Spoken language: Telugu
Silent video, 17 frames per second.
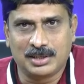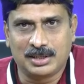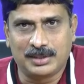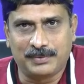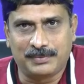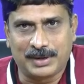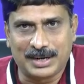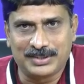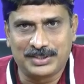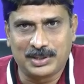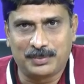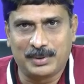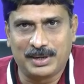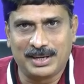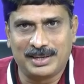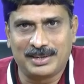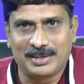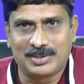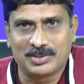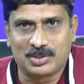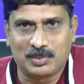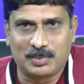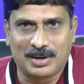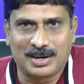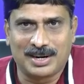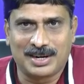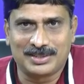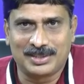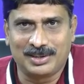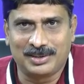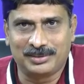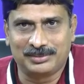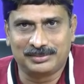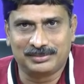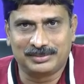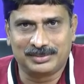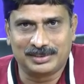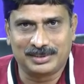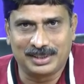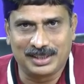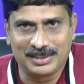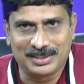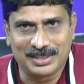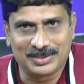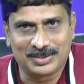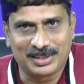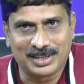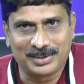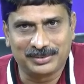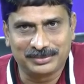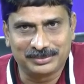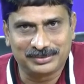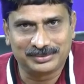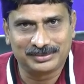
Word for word: ఈ ఫ్రెండ్షిప్ డే శుభాకాంక్షలు తెలియజేస్తున్నాను